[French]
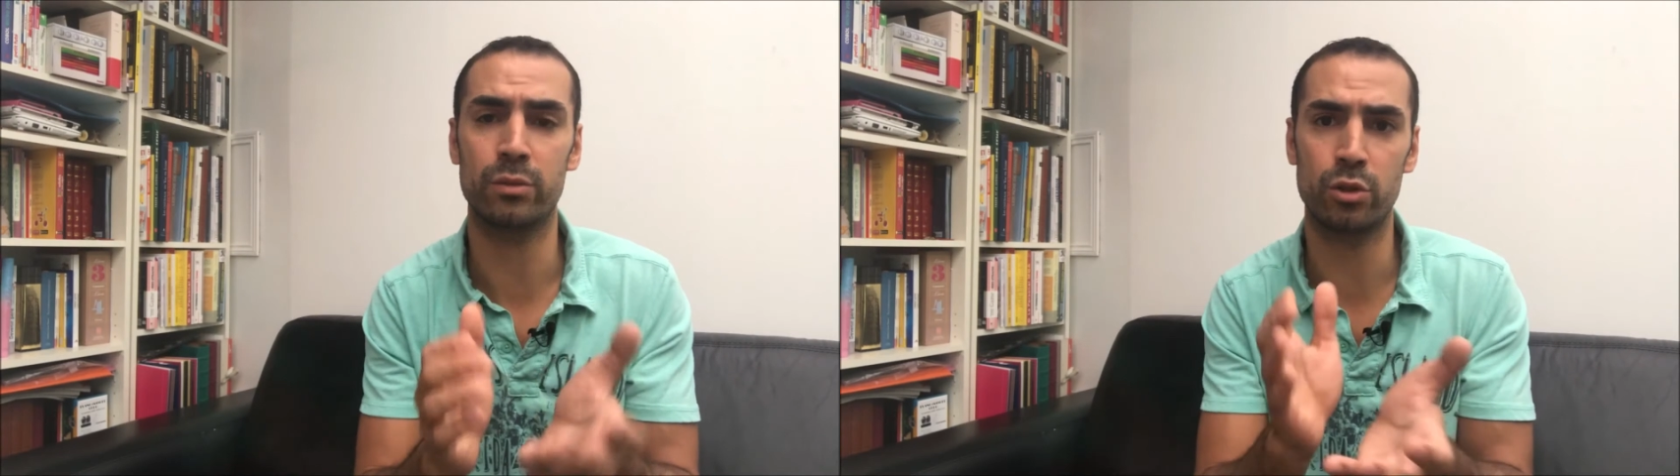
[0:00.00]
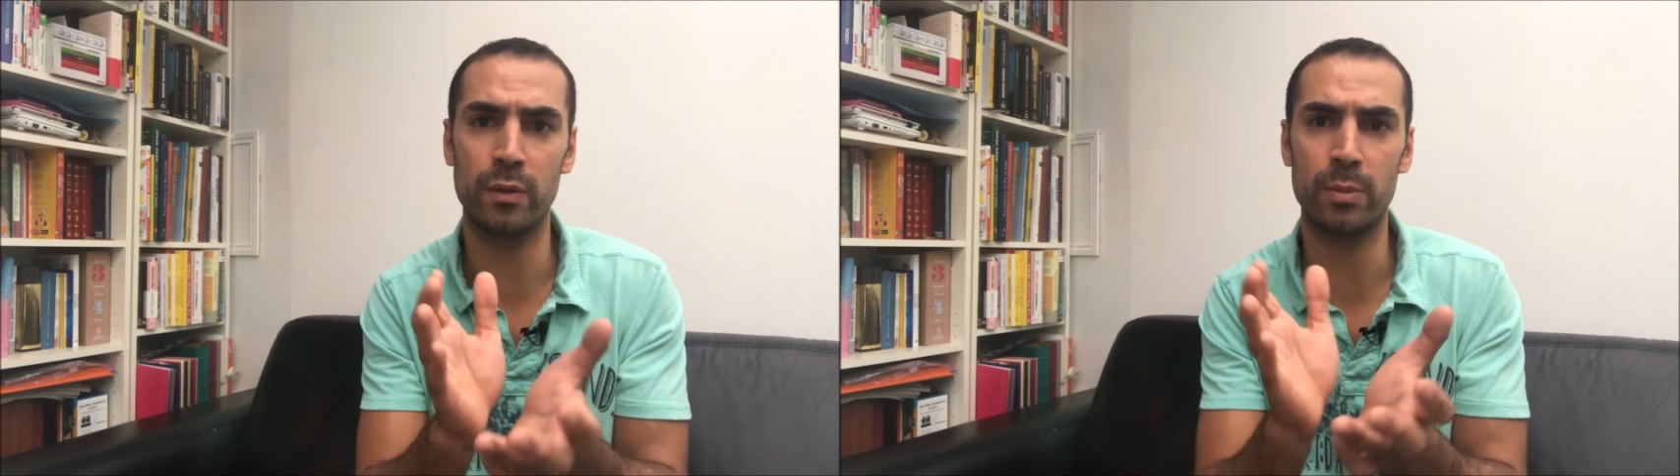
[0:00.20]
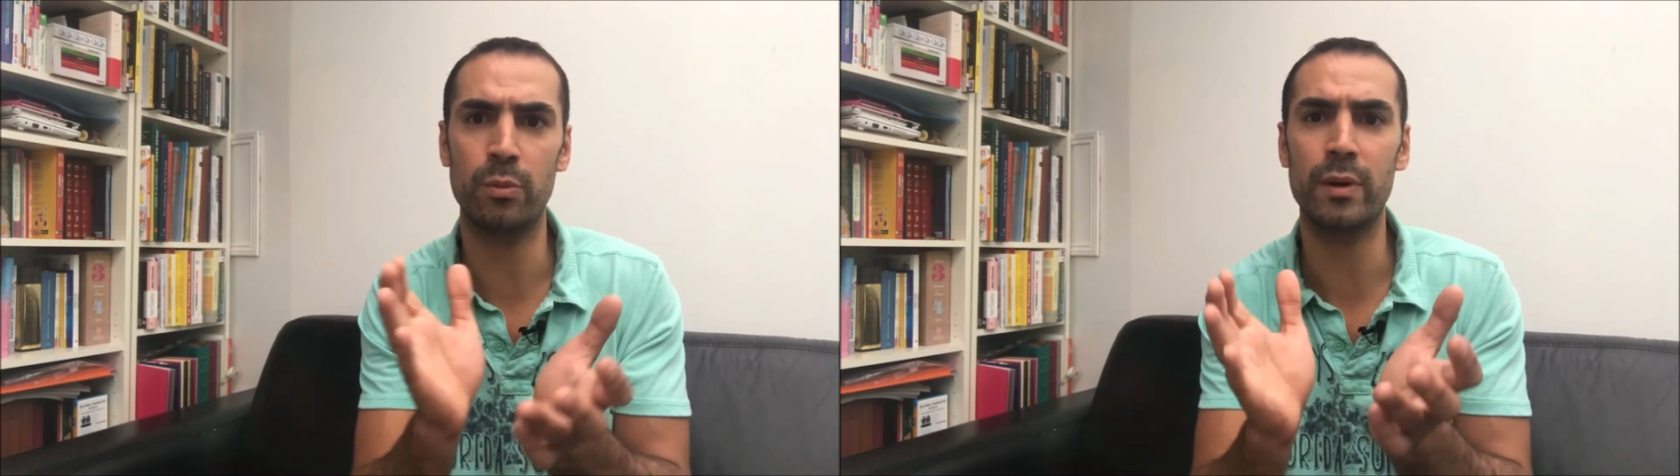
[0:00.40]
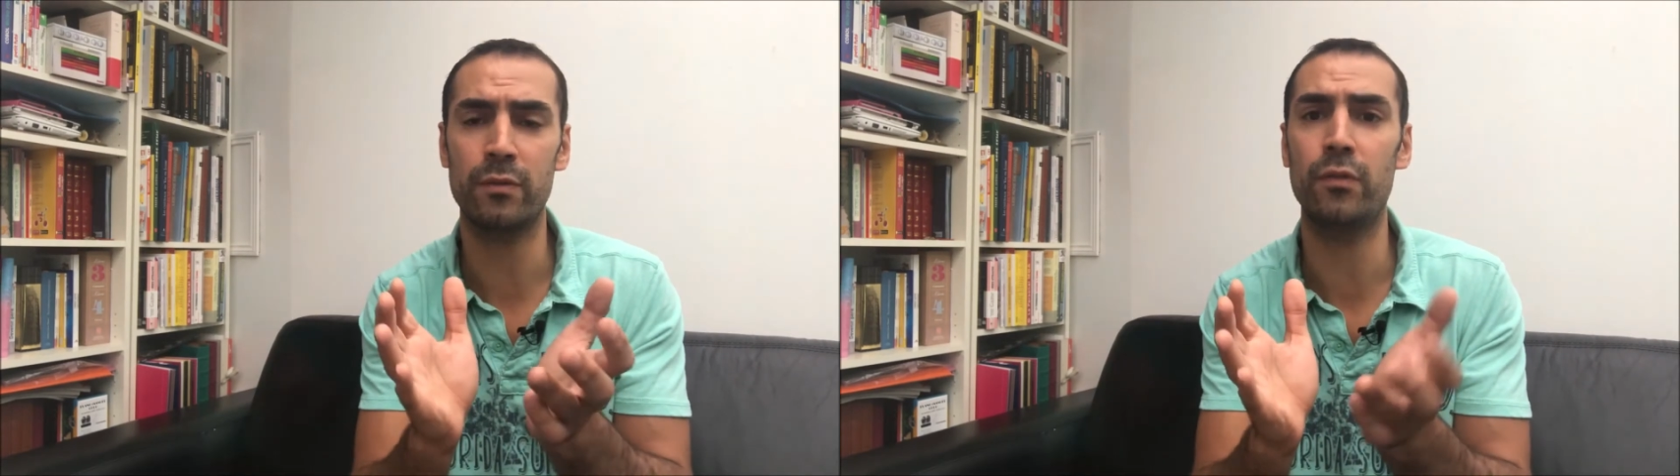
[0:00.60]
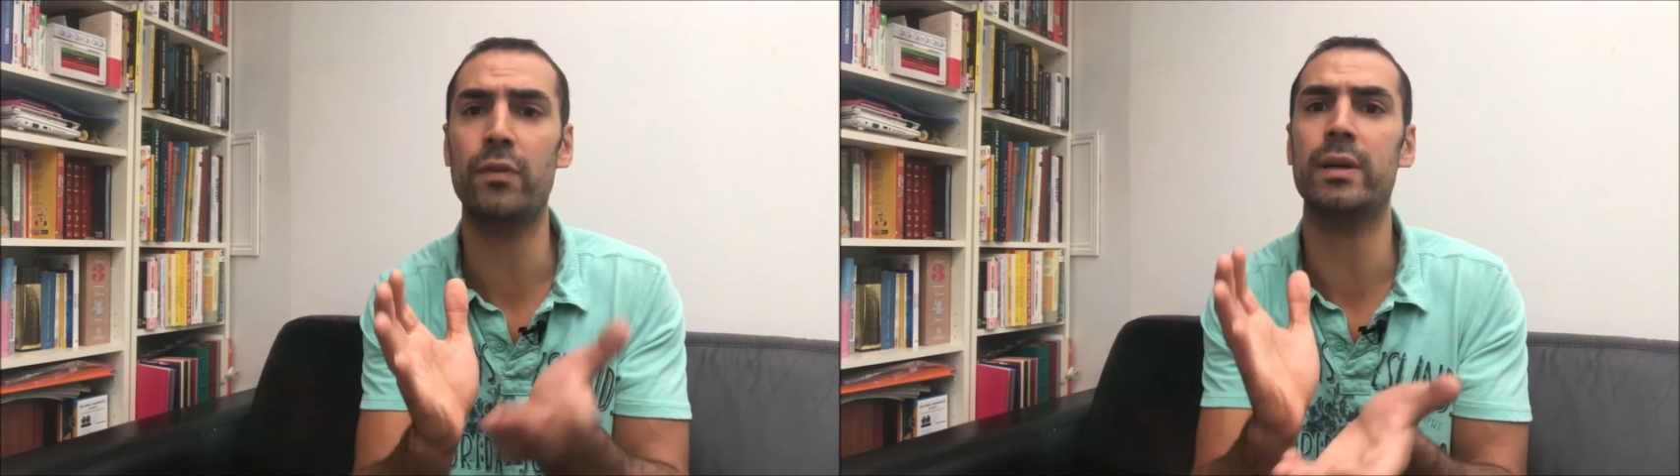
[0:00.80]
Donc tu vas pouvoir
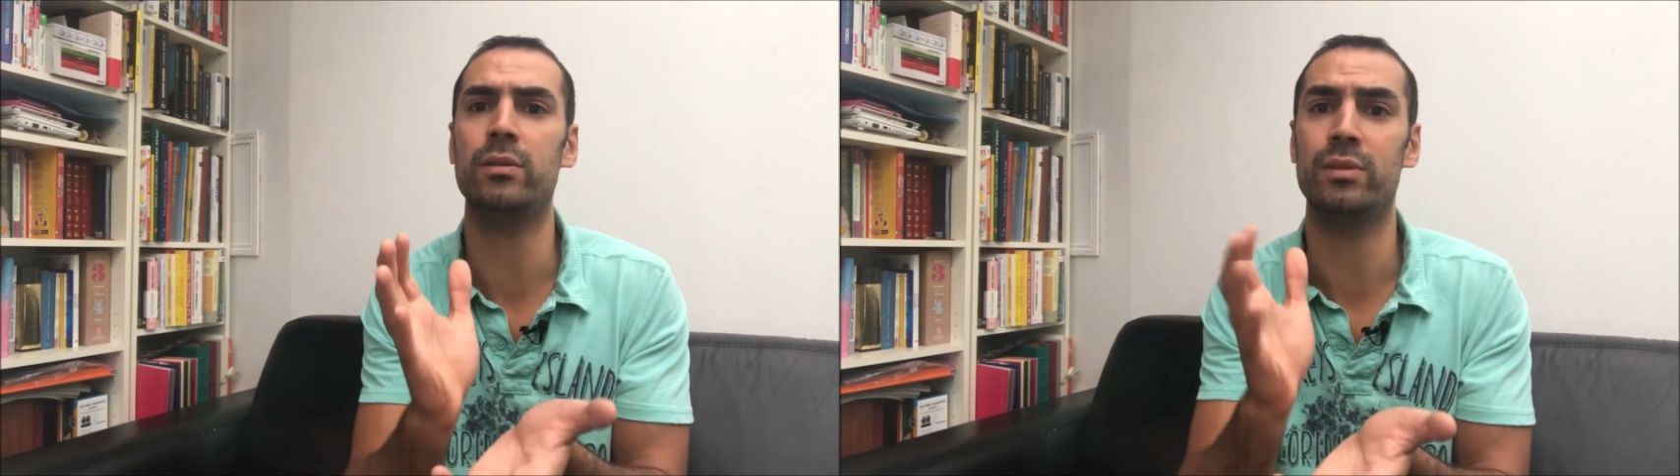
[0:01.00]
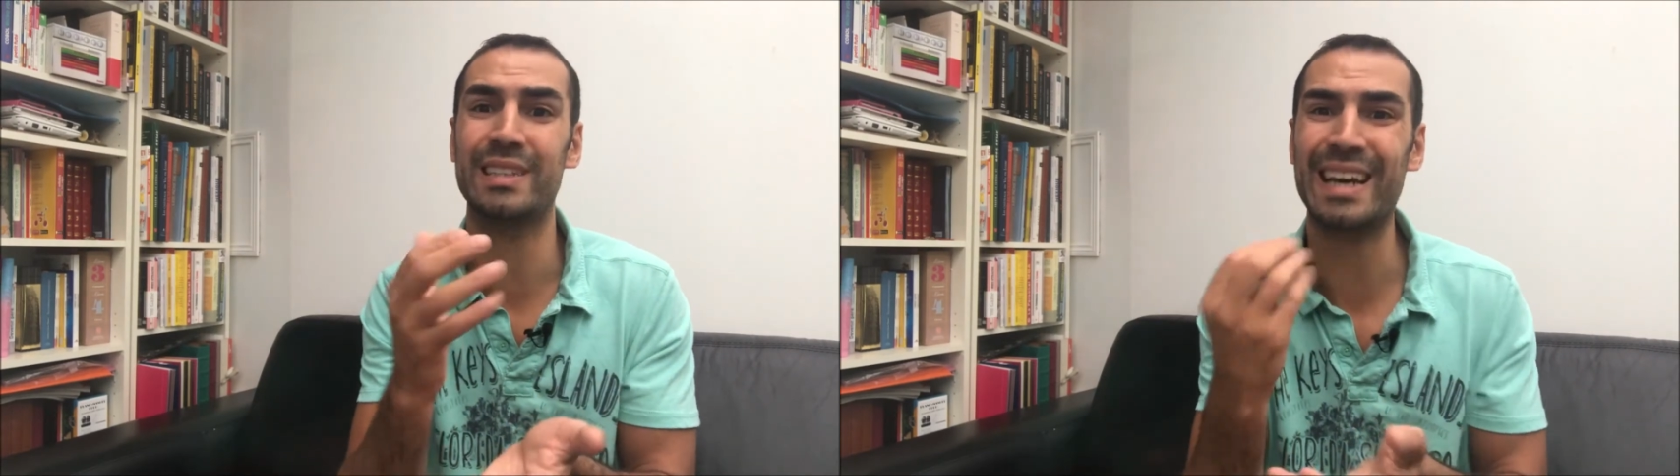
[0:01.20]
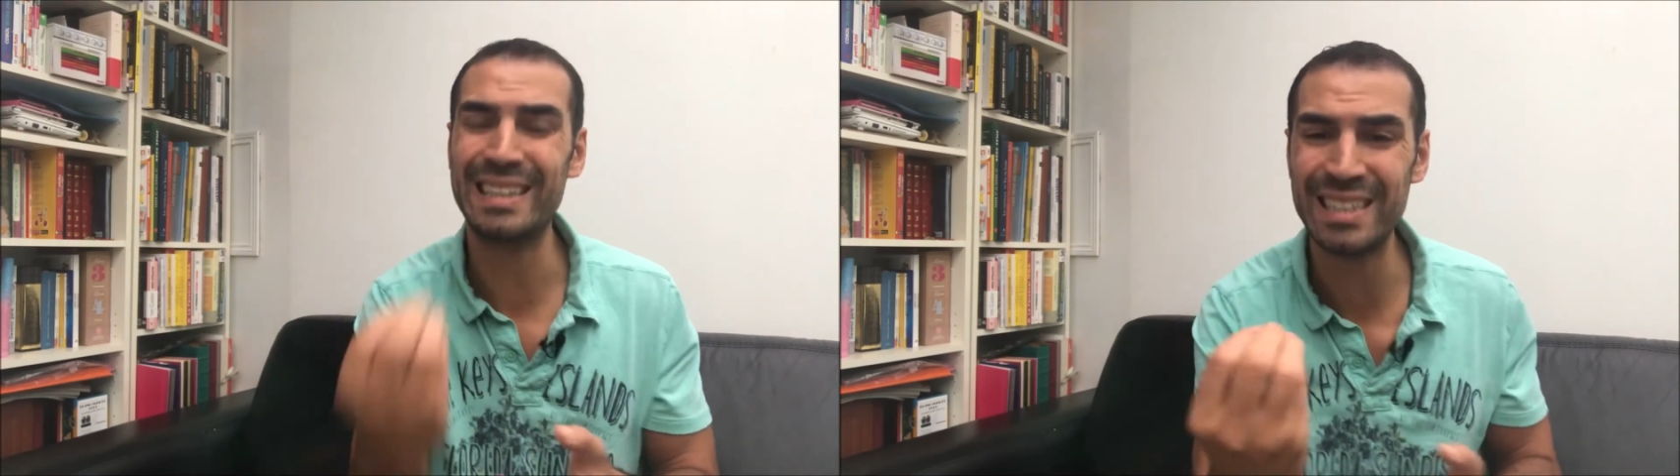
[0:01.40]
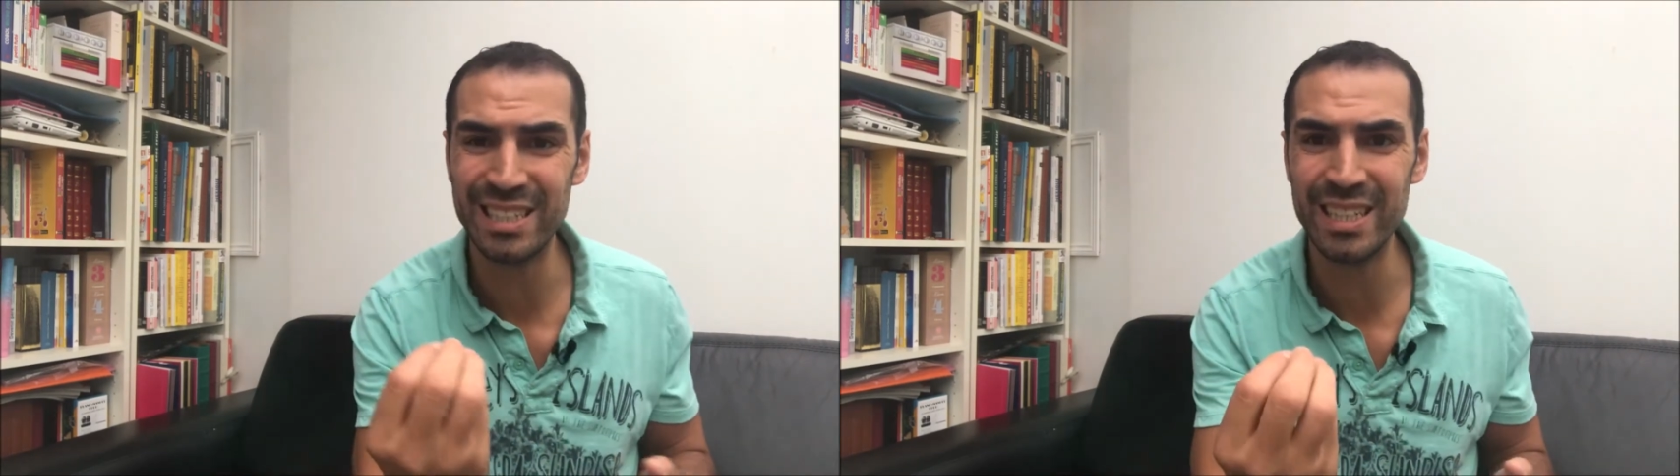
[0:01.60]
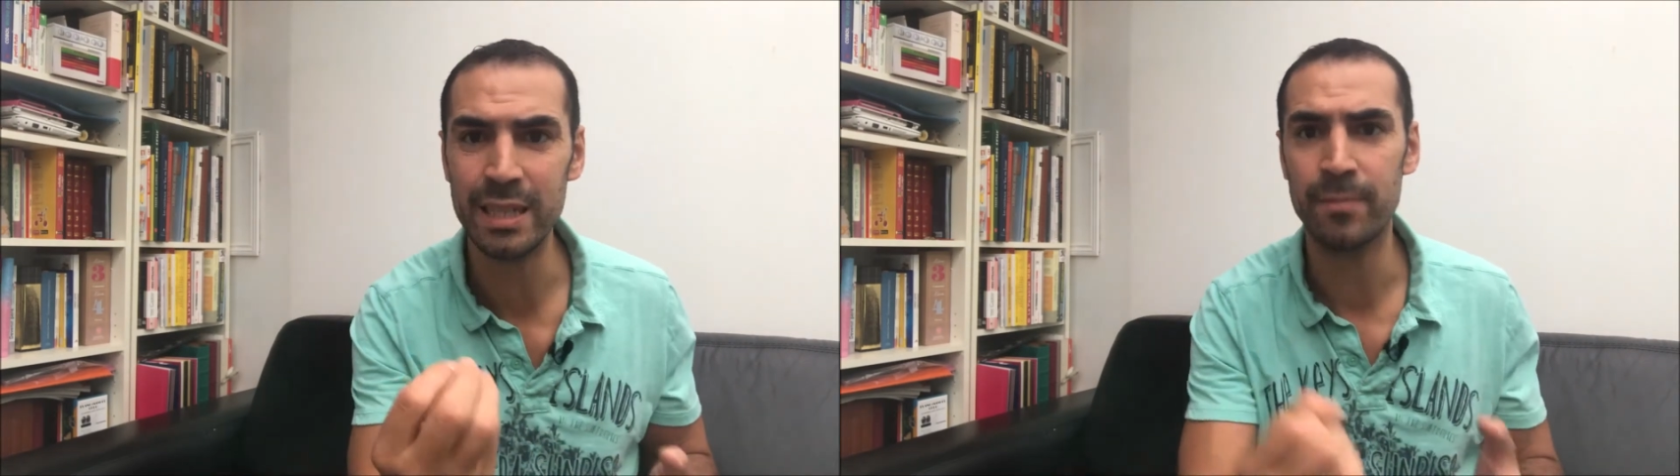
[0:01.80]
te faire une
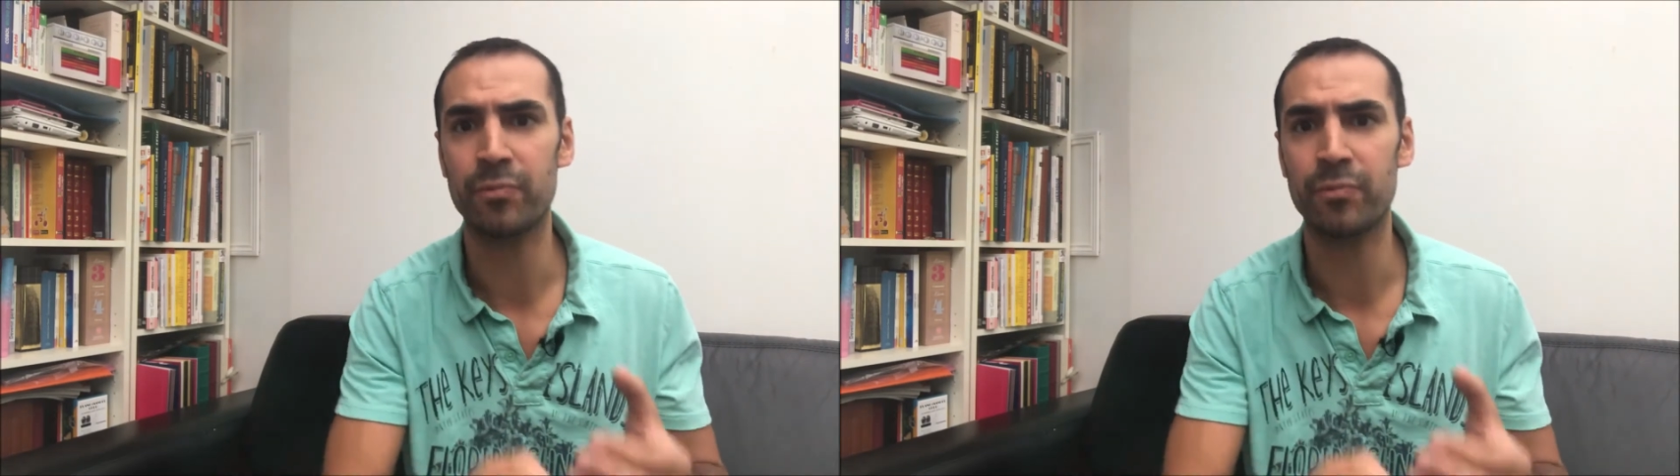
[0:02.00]
stratégie